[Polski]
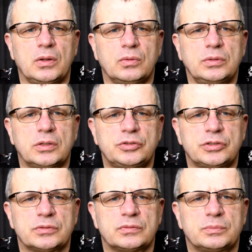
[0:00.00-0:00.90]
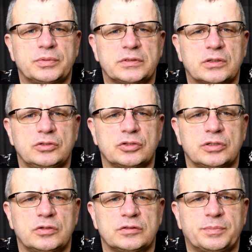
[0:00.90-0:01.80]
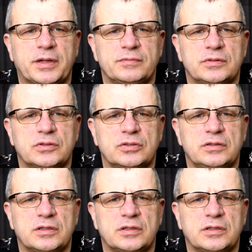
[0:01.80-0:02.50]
Udał się po zakończonej rozprawie zgodnie